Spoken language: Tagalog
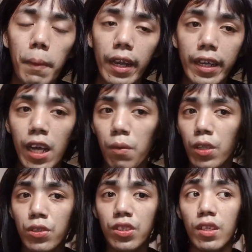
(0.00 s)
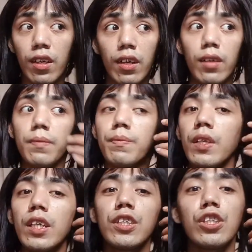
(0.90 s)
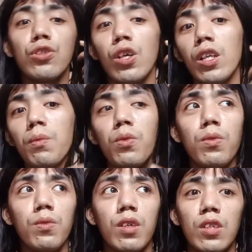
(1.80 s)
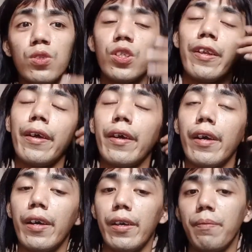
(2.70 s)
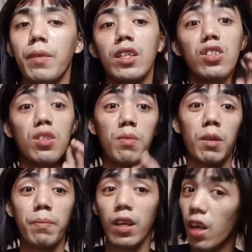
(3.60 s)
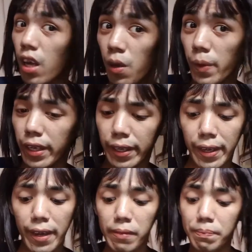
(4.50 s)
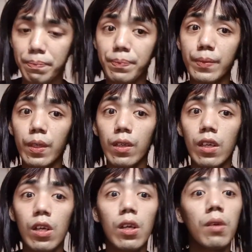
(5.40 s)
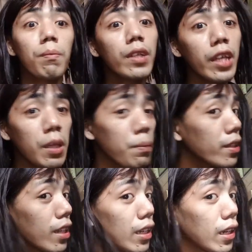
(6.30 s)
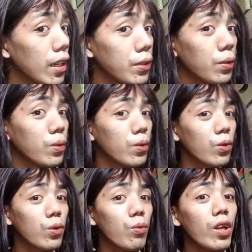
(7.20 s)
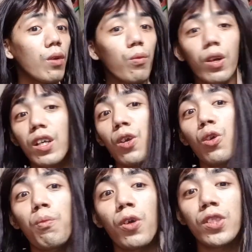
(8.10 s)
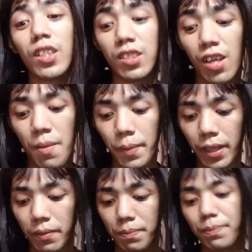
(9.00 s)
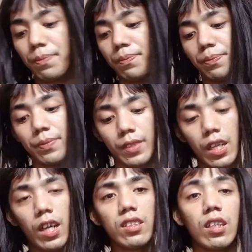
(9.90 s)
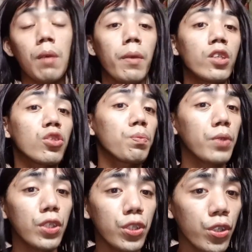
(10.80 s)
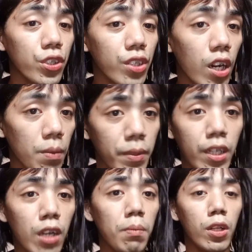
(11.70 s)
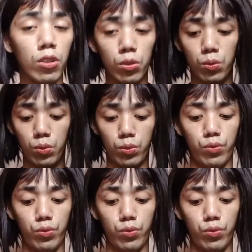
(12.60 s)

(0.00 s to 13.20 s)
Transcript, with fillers: pag inaway nyo sila, hindi nyo alam kung kano sila kakabagsik makipag-away. Kaya, manahimik na lang kayo. Walang, huwag kayong kumontra sa amin. Kasi kami ang superior sa RPW.